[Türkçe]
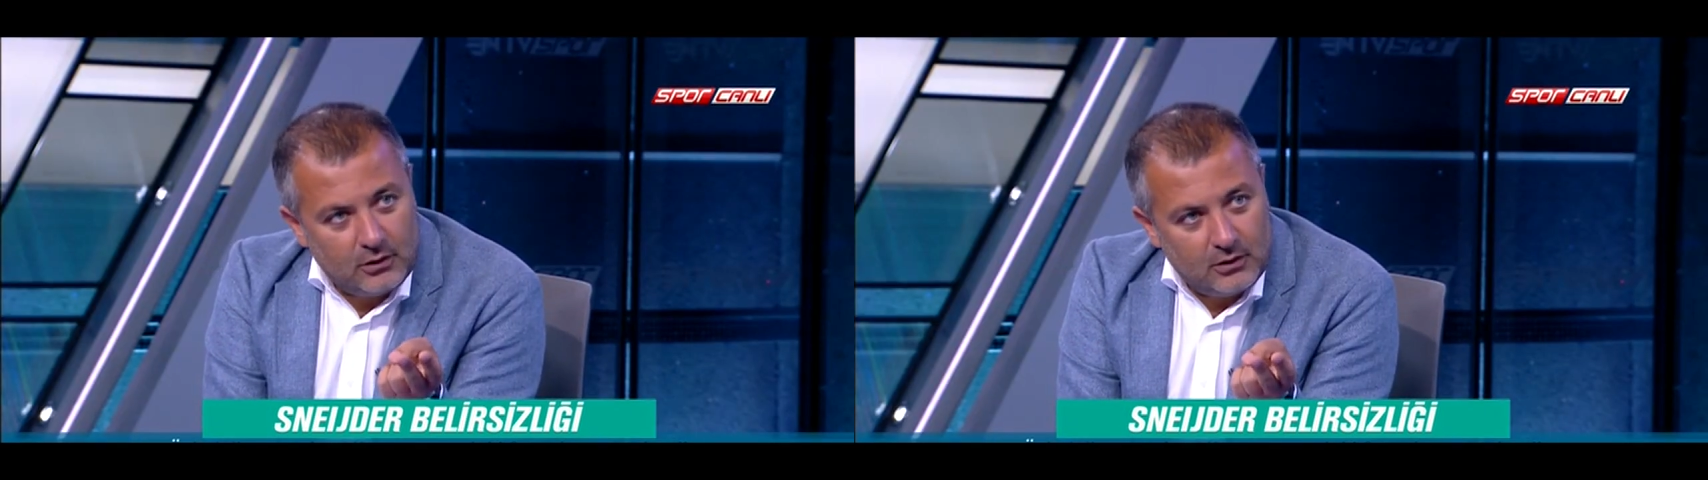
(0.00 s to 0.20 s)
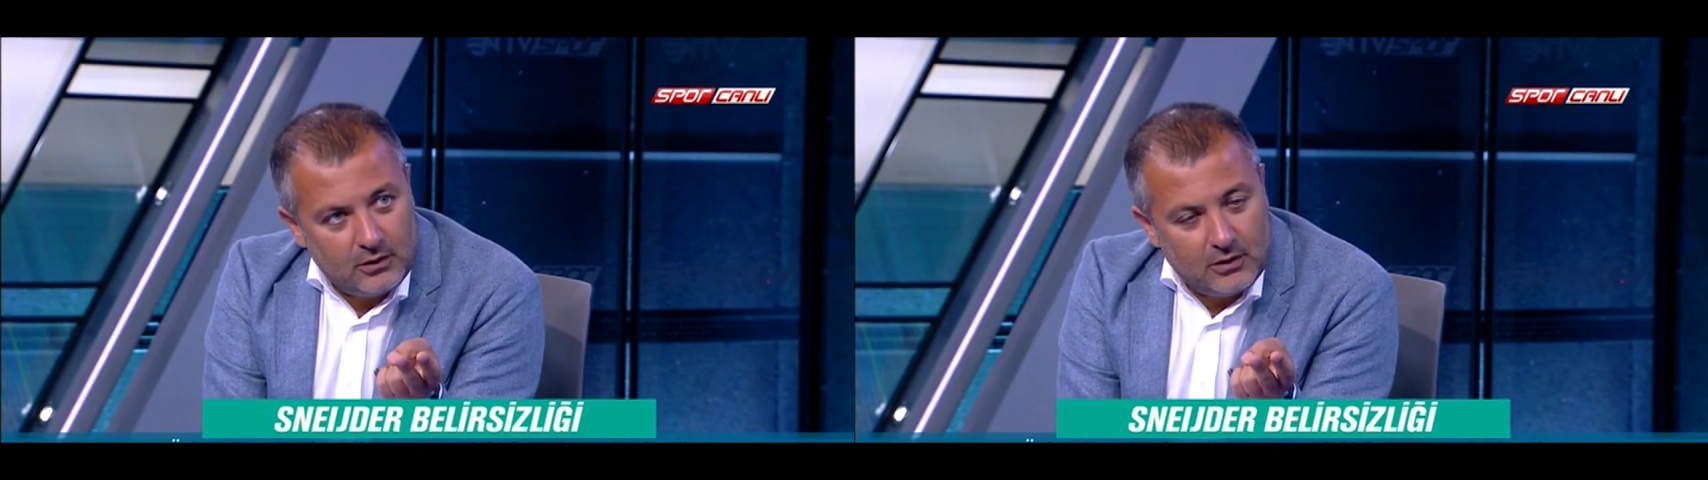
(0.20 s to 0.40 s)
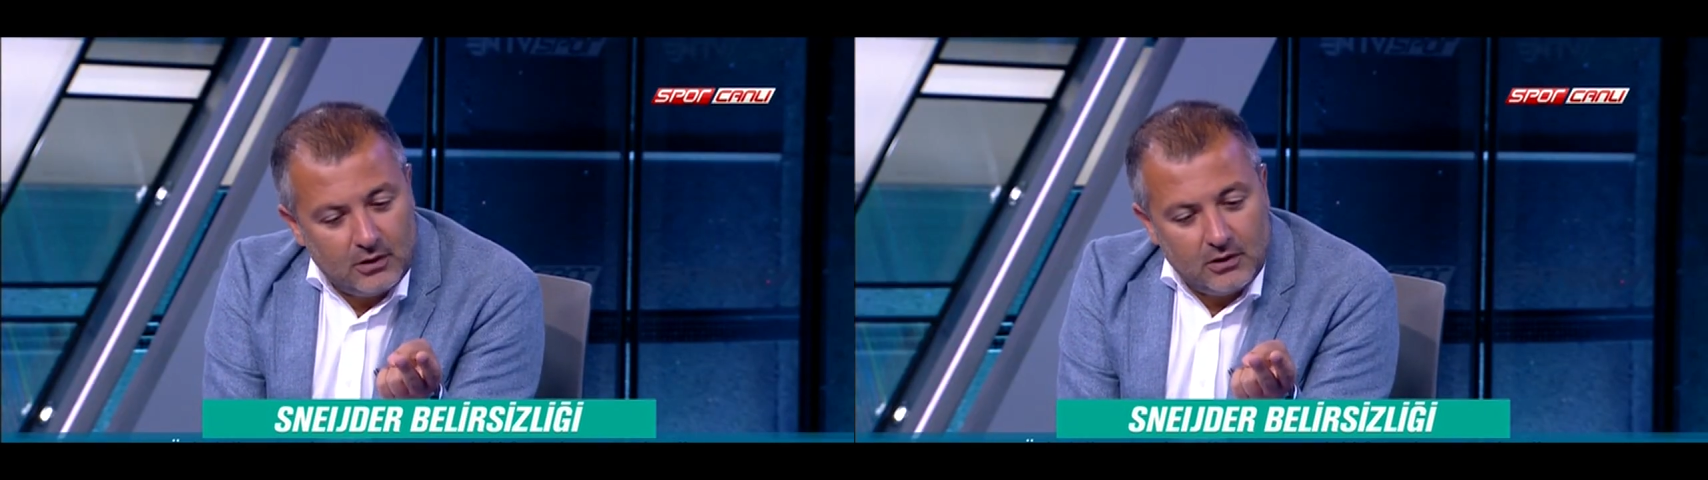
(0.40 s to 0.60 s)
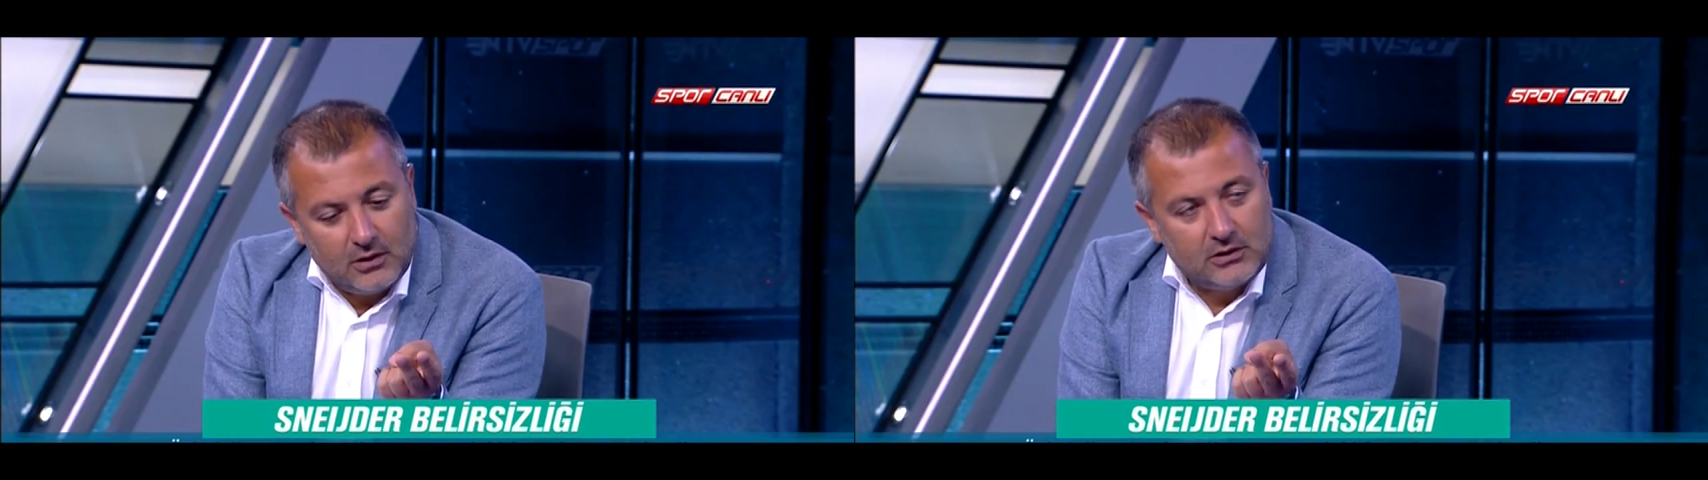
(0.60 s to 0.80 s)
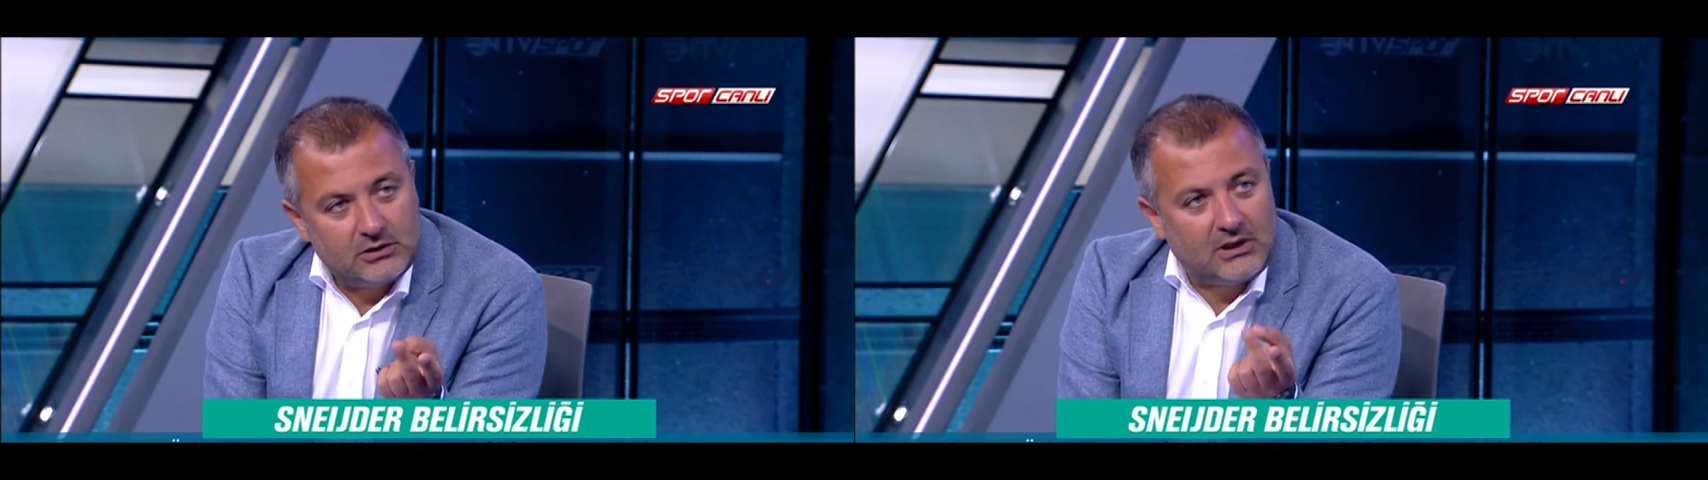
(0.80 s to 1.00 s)
e, o
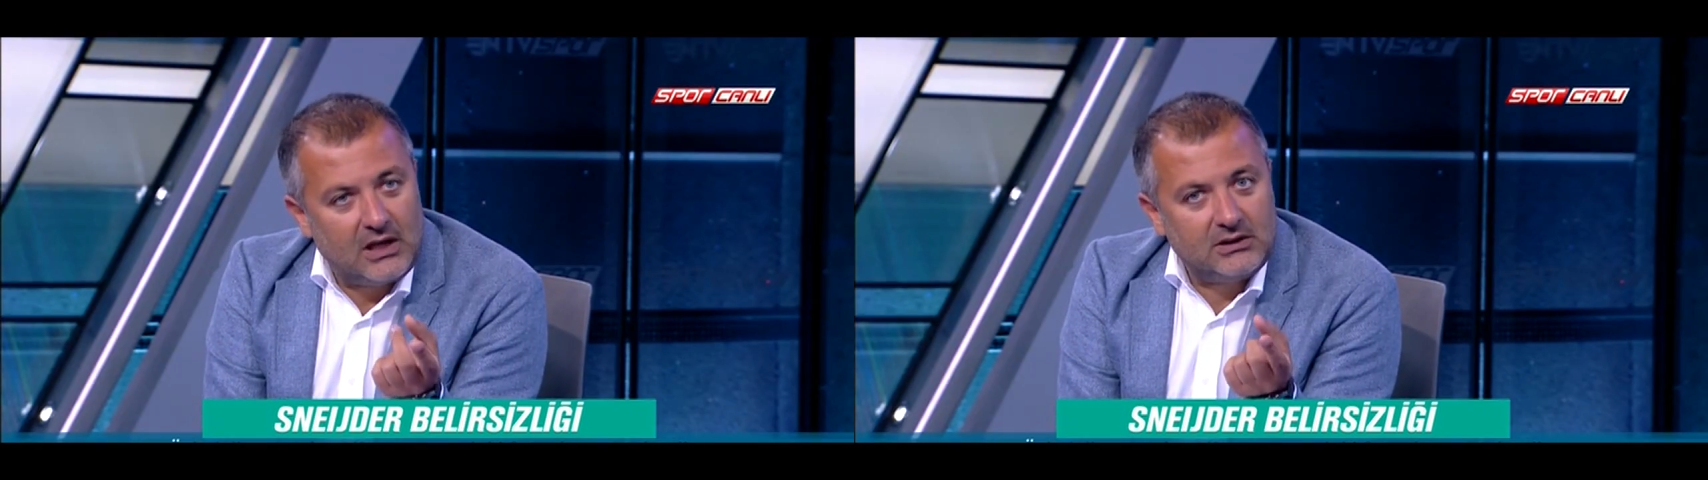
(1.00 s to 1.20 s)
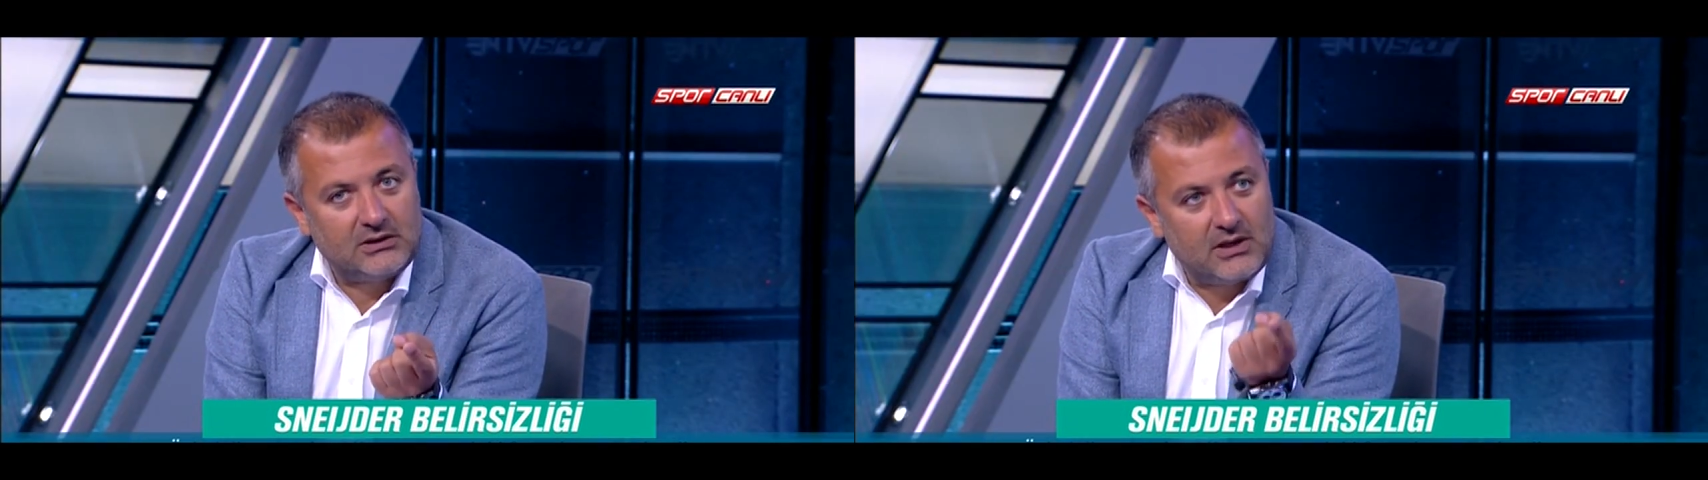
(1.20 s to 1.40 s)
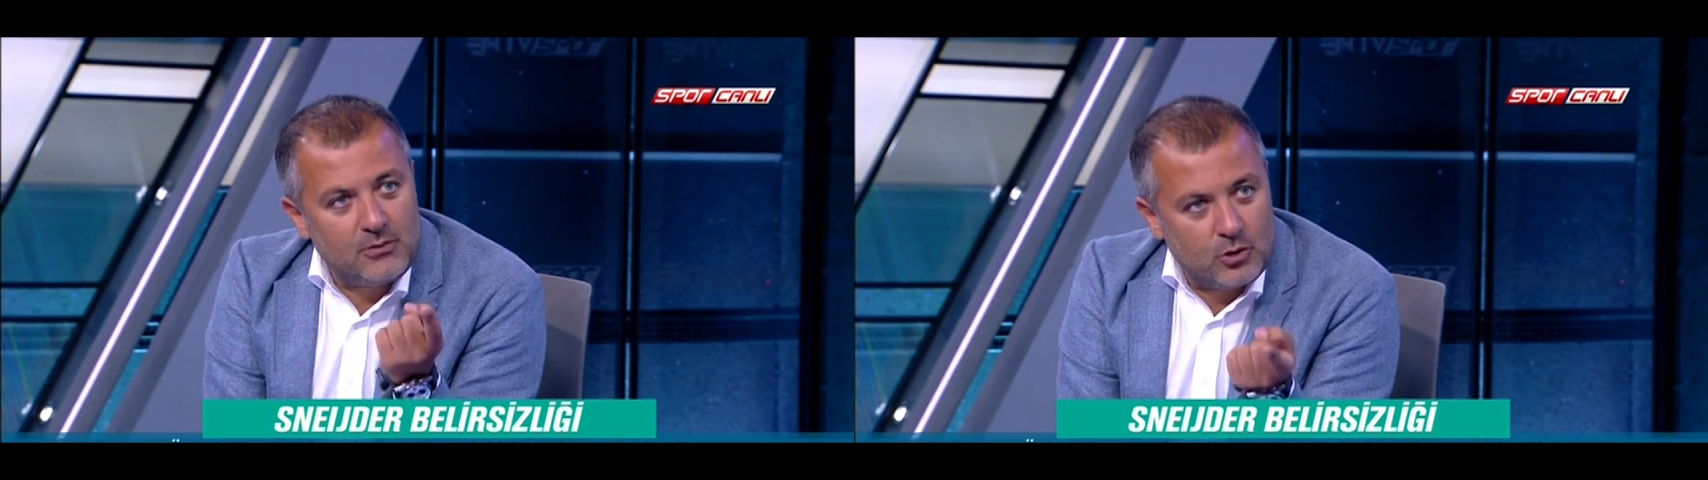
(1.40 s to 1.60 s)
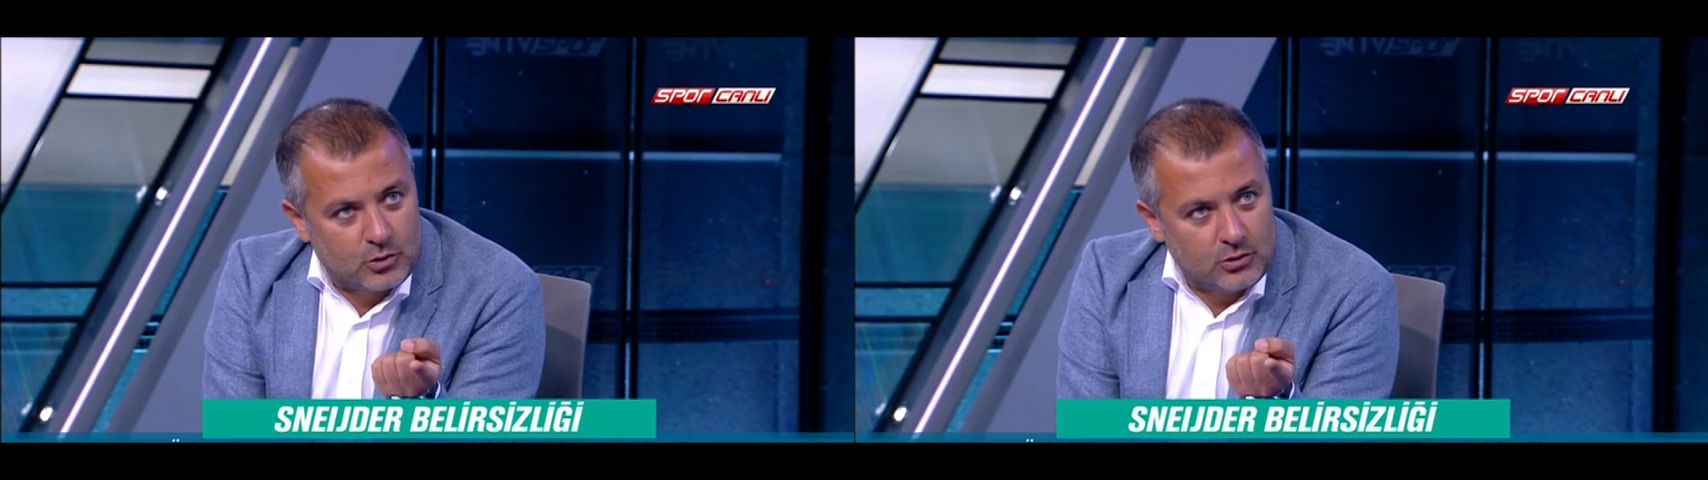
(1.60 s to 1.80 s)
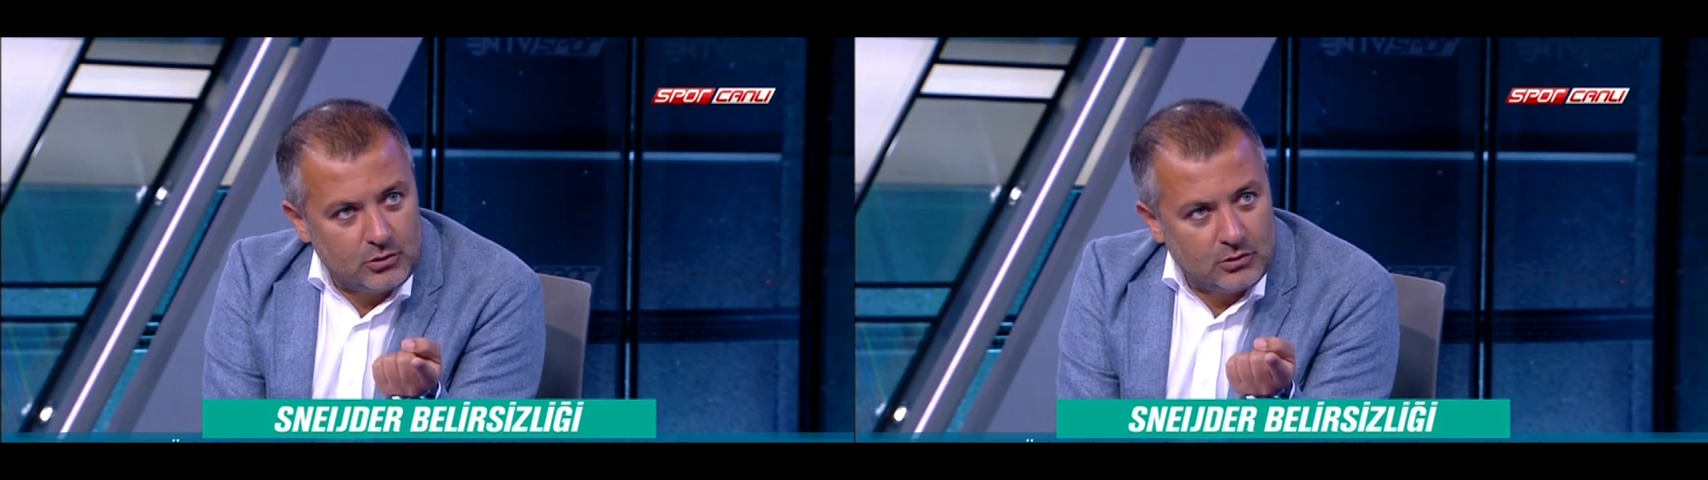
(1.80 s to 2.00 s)
mesela Sen
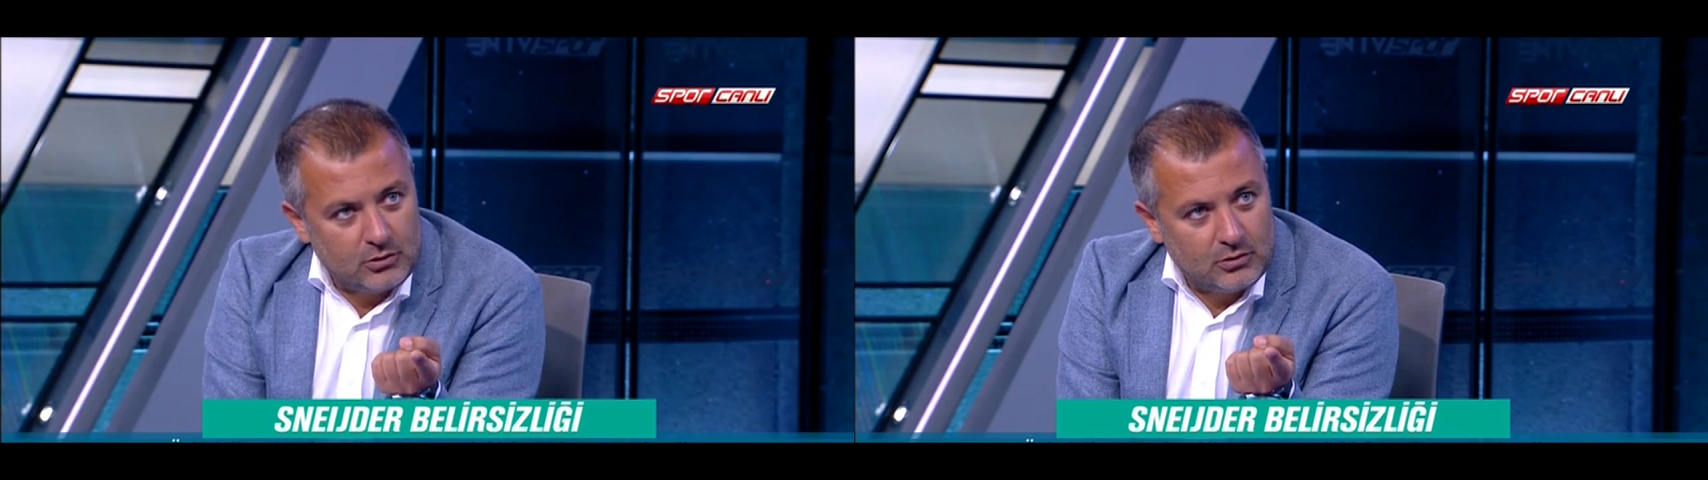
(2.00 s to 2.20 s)
istemiyor musun?